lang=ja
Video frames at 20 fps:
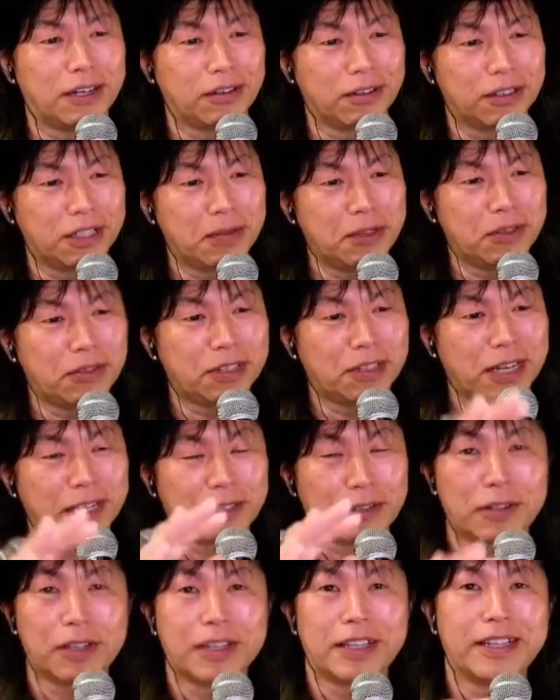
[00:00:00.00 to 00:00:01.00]
決めとった
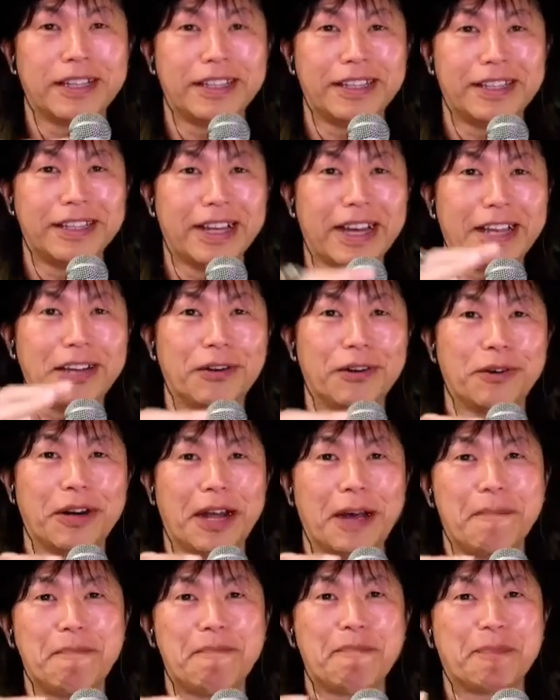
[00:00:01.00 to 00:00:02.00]
らあのほ
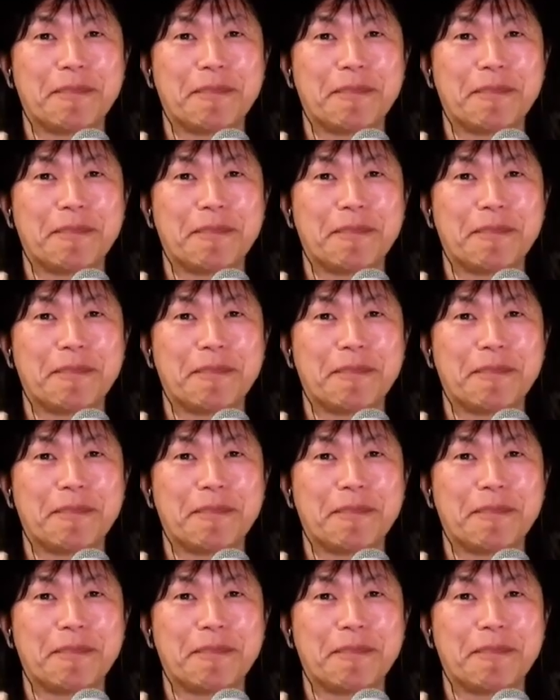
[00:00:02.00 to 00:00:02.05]
ら